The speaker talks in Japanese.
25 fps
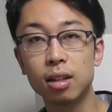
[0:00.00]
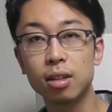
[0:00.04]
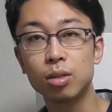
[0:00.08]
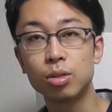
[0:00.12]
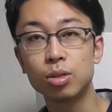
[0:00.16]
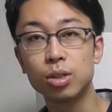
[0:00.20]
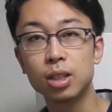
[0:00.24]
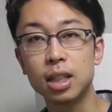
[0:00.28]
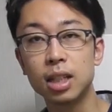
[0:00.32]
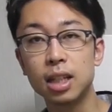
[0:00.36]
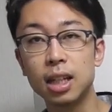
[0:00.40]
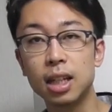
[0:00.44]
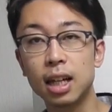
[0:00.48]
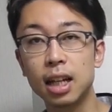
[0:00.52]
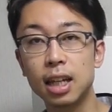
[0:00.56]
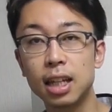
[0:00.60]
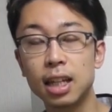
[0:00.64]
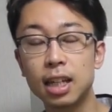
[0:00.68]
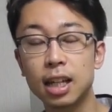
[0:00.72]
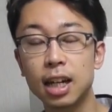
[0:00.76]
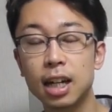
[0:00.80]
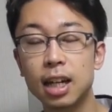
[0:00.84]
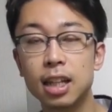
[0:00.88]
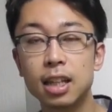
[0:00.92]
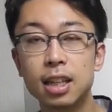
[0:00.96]
お尻が
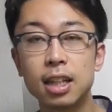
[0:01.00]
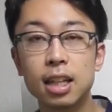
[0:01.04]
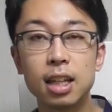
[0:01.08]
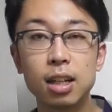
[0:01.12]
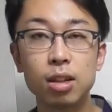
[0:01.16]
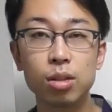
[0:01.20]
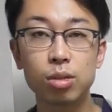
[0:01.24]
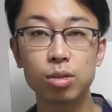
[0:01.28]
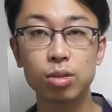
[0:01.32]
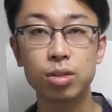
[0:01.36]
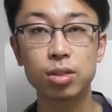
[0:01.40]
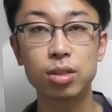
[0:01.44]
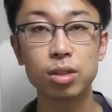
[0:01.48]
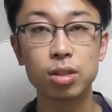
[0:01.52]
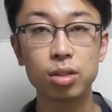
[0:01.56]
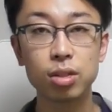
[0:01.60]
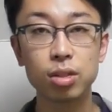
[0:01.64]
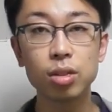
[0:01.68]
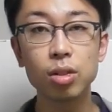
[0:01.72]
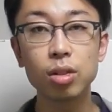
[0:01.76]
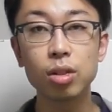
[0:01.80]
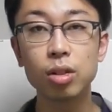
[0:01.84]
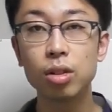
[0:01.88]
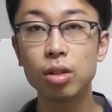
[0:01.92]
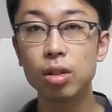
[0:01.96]
引かれているとする
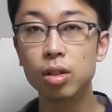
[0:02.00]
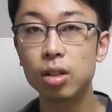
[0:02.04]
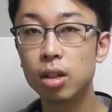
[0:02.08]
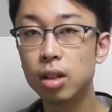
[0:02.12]
と